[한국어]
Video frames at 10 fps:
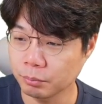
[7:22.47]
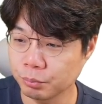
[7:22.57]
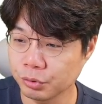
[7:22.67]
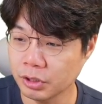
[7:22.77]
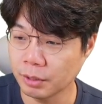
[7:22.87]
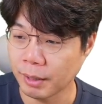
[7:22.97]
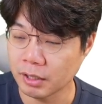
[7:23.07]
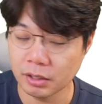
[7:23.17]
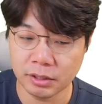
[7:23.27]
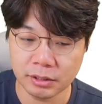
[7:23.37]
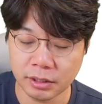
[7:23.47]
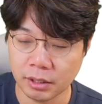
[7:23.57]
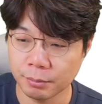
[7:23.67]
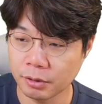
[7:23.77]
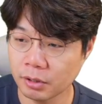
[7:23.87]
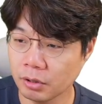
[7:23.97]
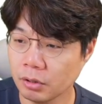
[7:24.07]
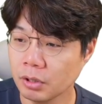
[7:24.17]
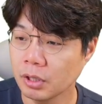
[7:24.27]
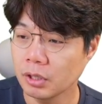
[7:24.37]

분위기가 바뀌기 시작하면서